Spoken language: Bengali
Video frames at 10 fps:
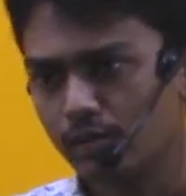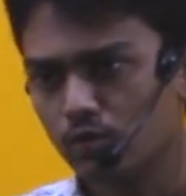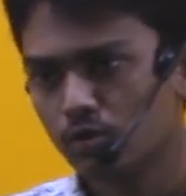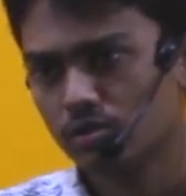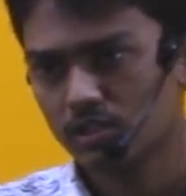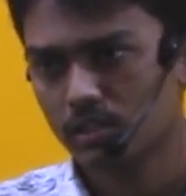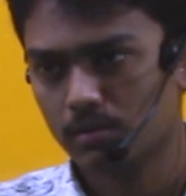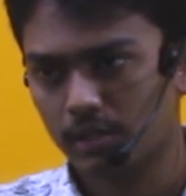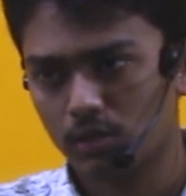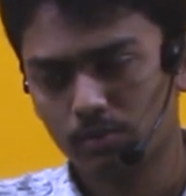আয়ু হচ্ছে
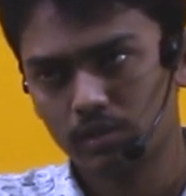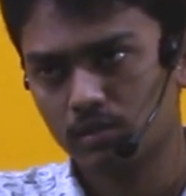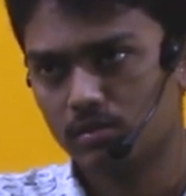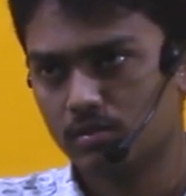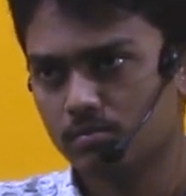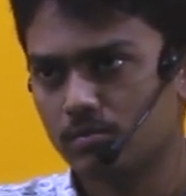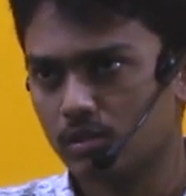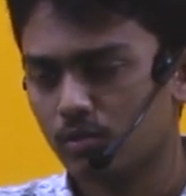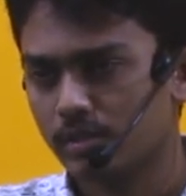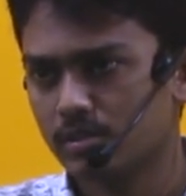মানে তুমি
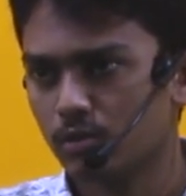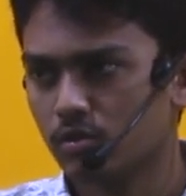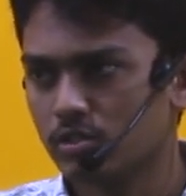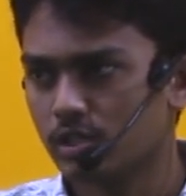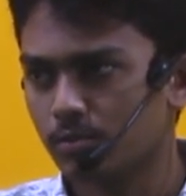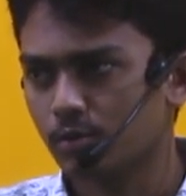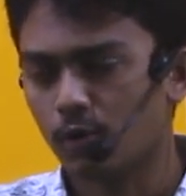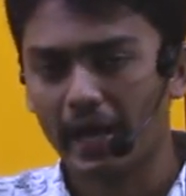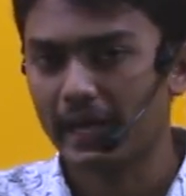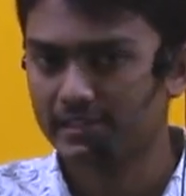মানে তোমার জীবদ্দশায় তুমি
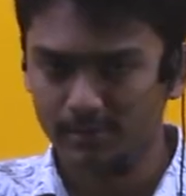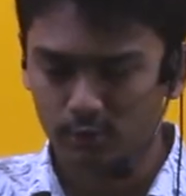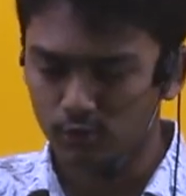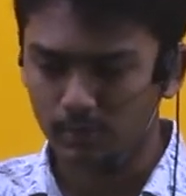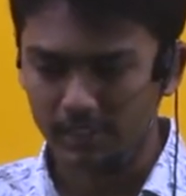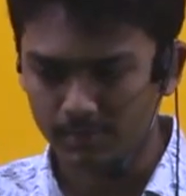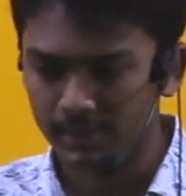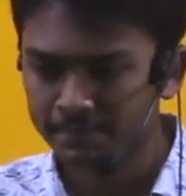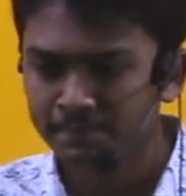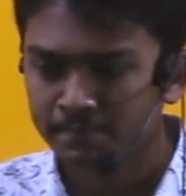ধরো এক হাজার বছর বাঁচবা
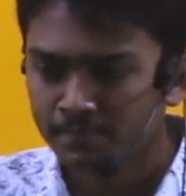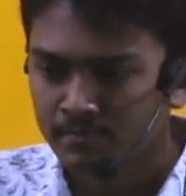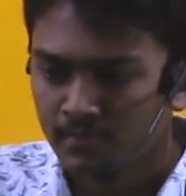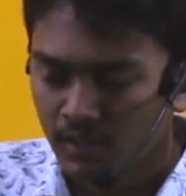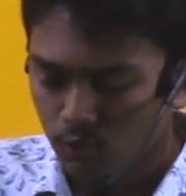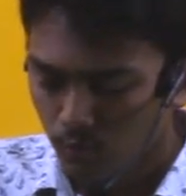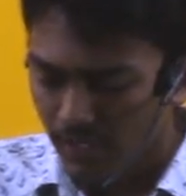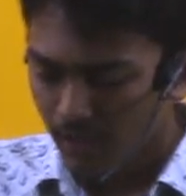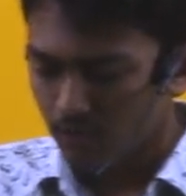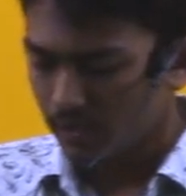তুমি
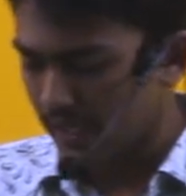এখন